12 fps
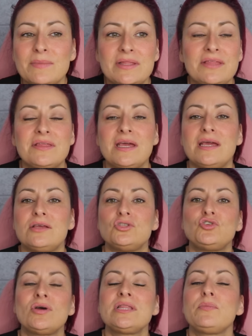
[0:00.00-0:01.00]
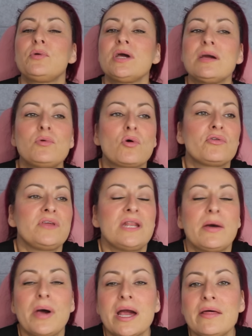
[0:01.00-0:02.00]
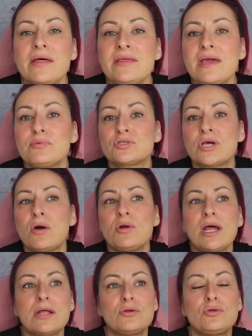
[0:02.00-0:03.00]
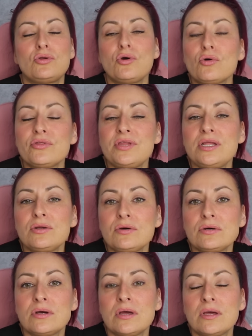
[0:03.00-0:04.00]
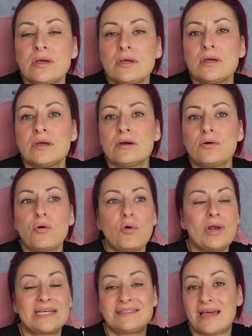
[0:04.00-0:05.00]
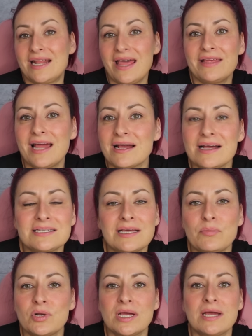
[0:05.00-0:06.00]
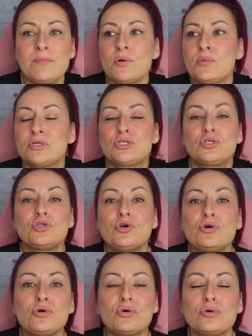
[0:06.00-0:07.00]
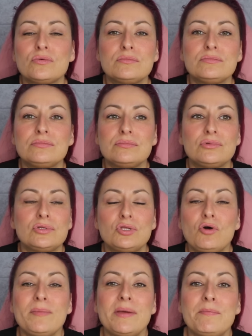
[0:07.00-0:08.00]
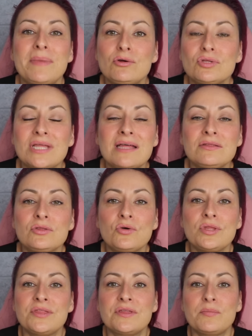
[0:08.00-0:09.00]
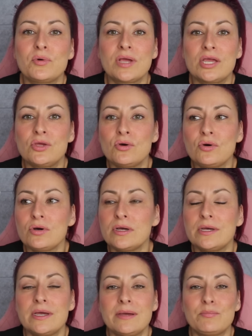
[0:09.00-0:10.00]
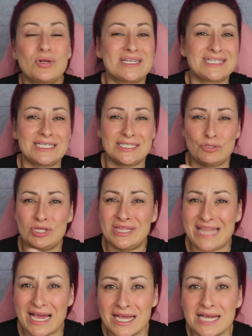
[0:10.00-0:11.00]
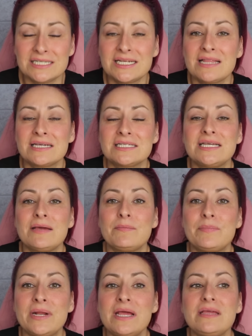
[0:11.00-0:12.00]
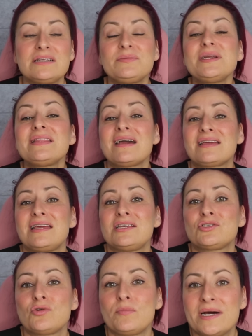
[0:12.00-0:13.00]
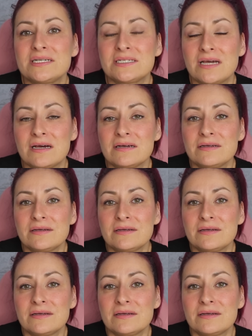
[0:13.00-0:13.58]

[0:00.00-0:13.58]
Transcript: dice, yo antes, por ejemplo, cocinaba cada día, pues ahora no cocino o las tareas de la casa, por ejemplo, pues no, no me esmero tanto, dice, porque yo, porque es que estoy tan cansada siempre y es verdad que eso pasa.